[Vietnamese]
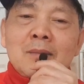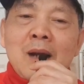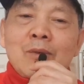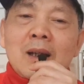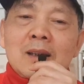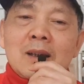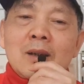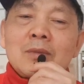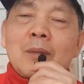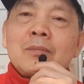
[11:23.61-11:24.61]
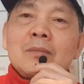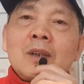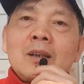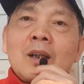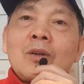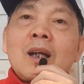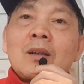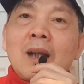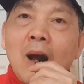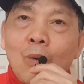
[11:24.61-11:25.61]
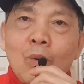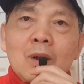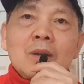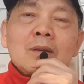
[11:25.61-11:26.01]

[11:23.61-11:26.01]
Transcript: bạn qua đây sẽ không gặp vấn đề khó khăn đó đâu